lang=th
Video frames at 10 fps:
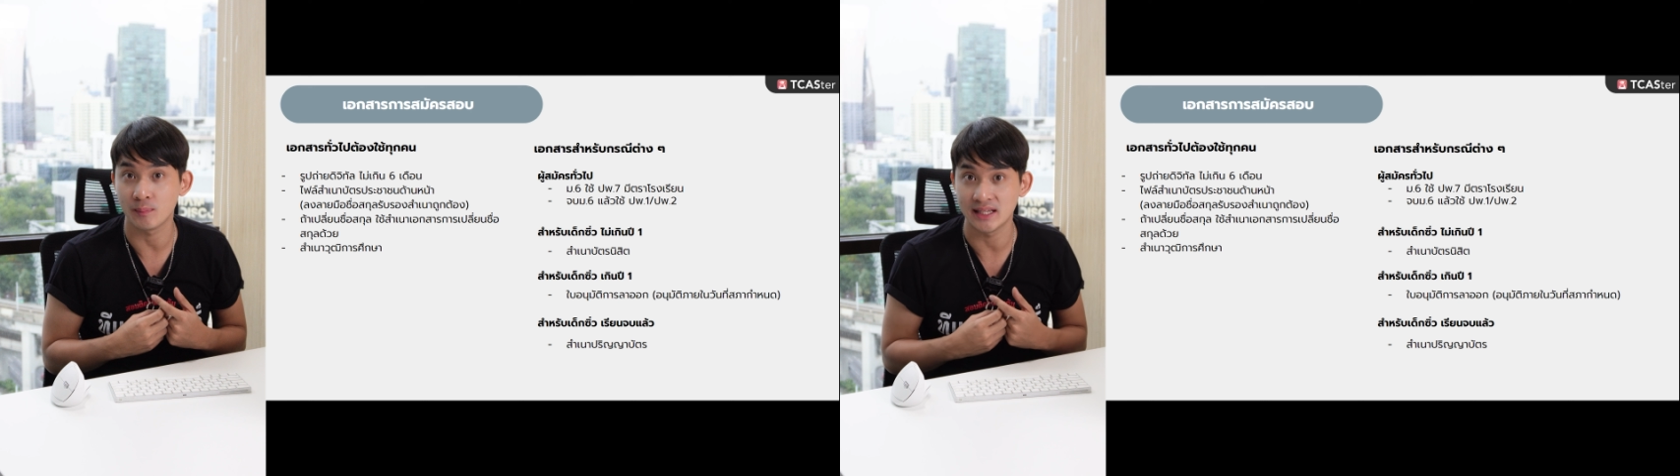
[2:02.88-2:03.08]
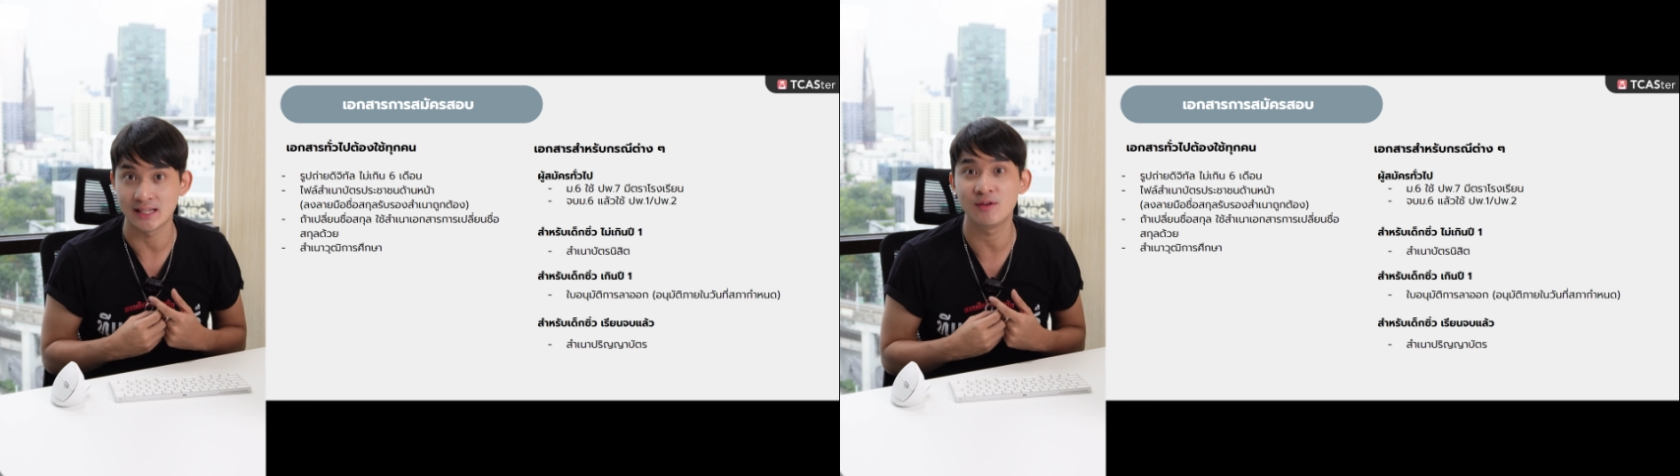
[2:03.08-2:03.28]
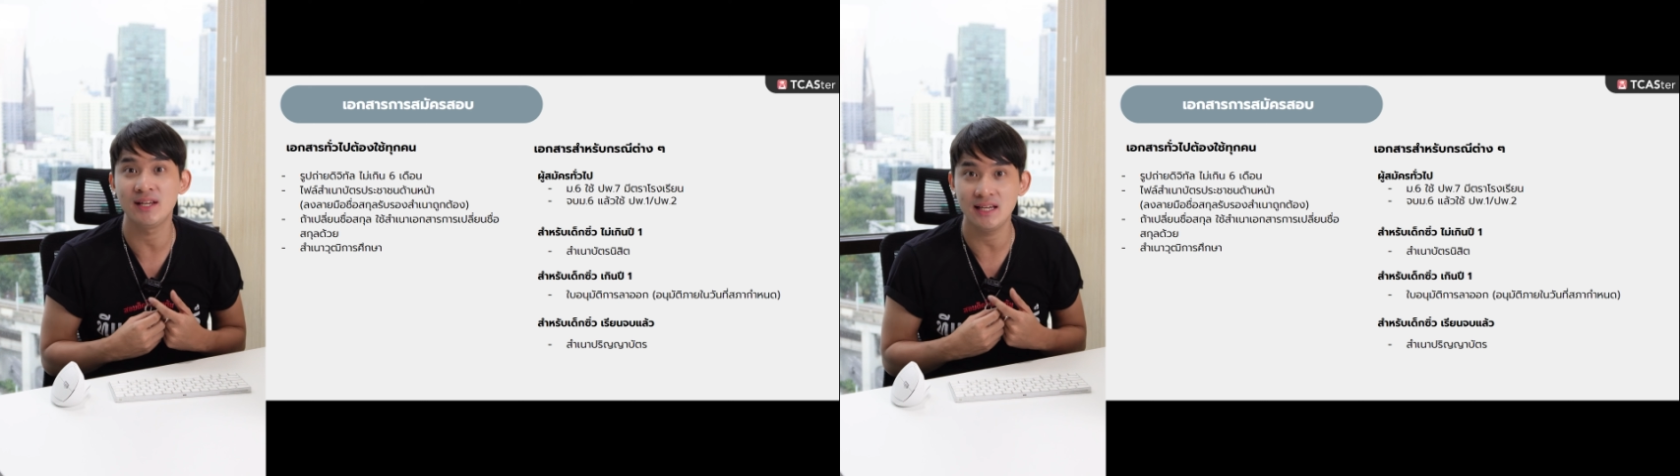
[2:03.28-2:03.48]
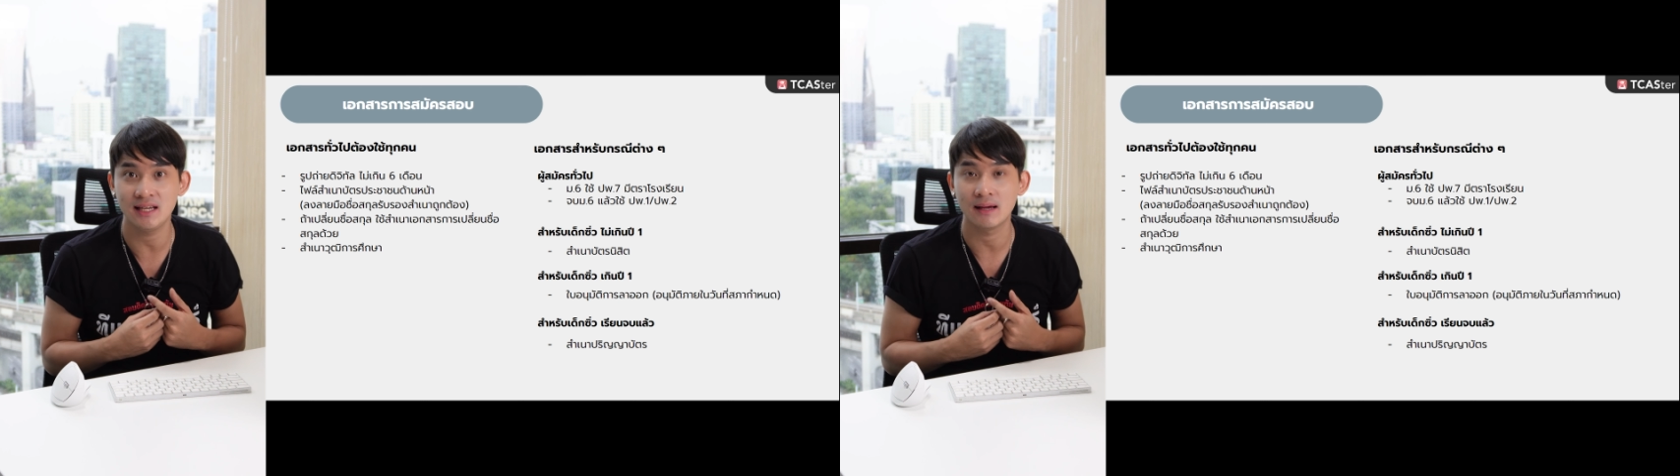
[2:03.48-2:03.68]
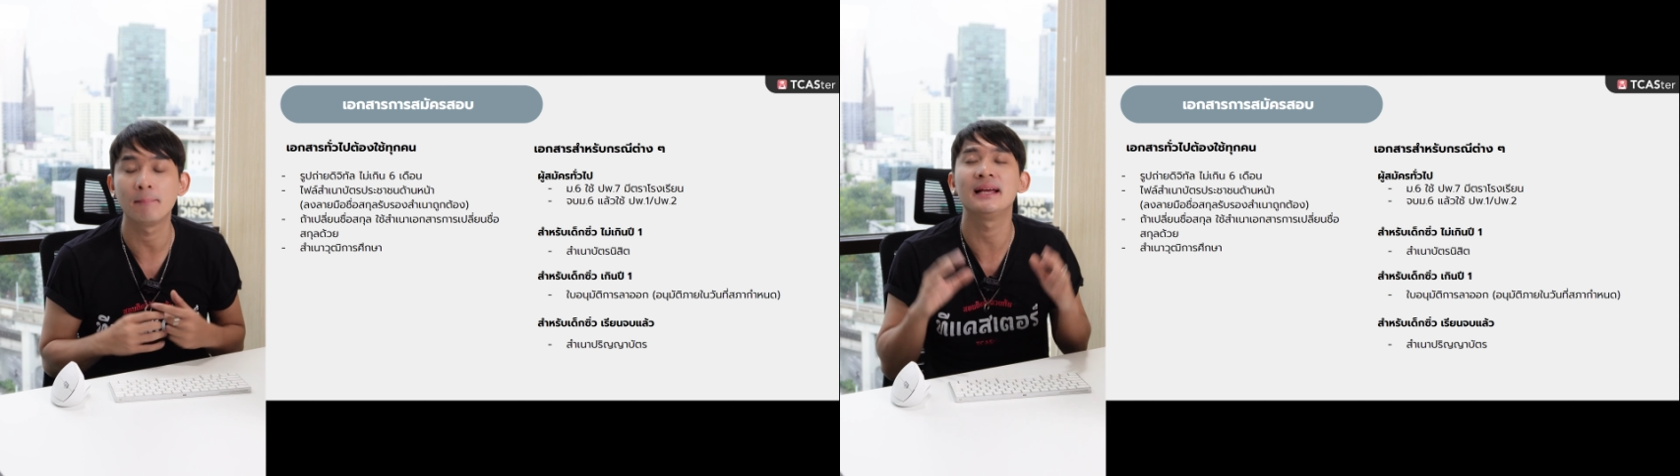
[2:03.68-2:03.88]
บหนีเจ้าหนี้
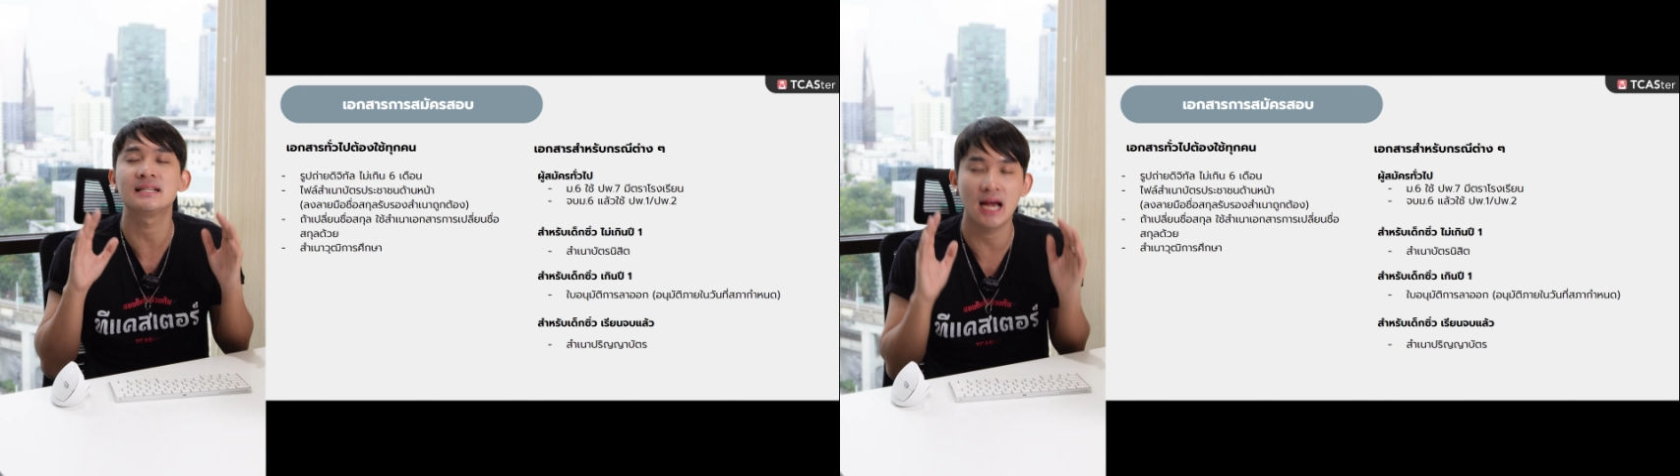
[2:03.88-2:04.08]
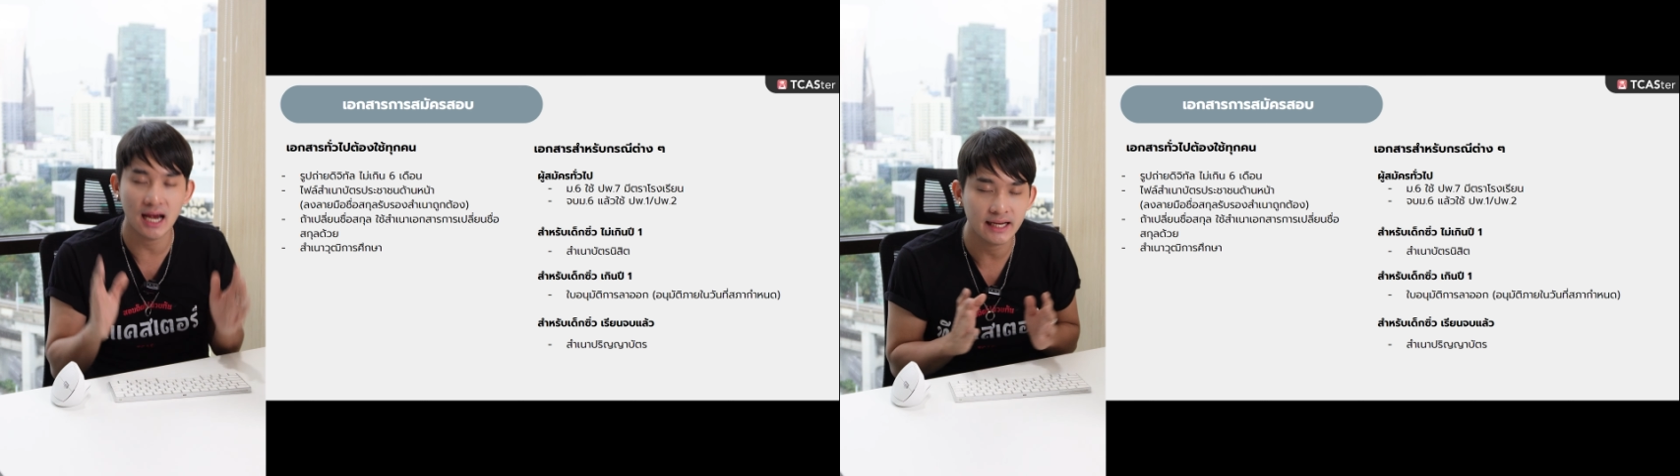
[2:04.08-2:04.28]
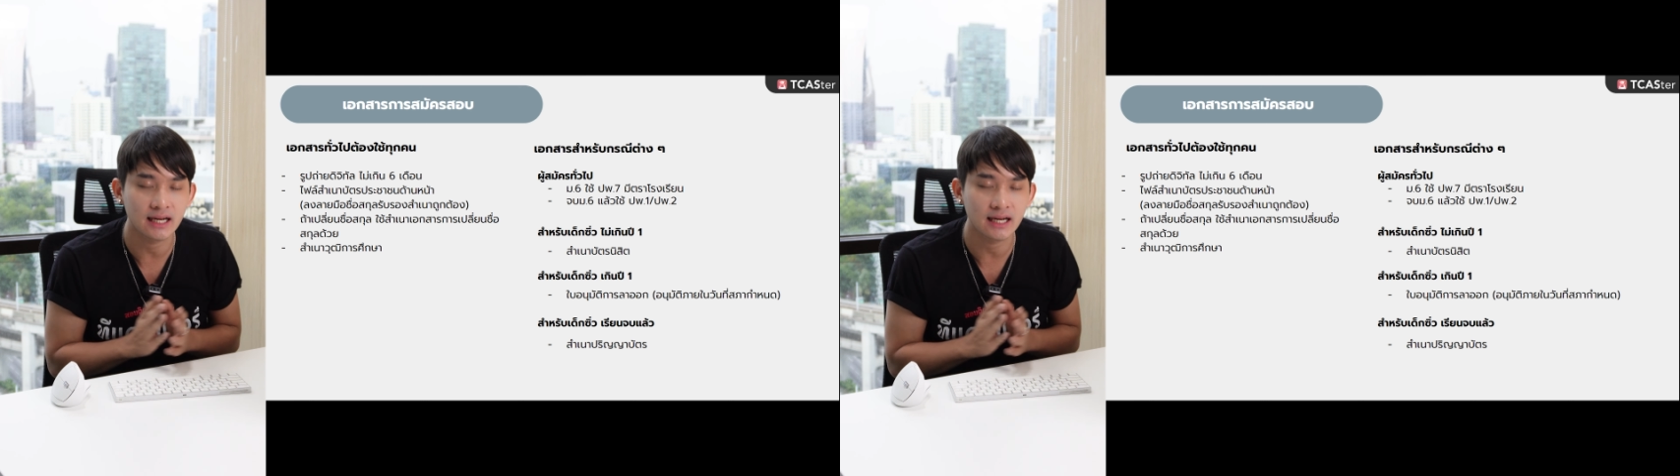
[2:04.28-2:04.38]
ไม่ใช่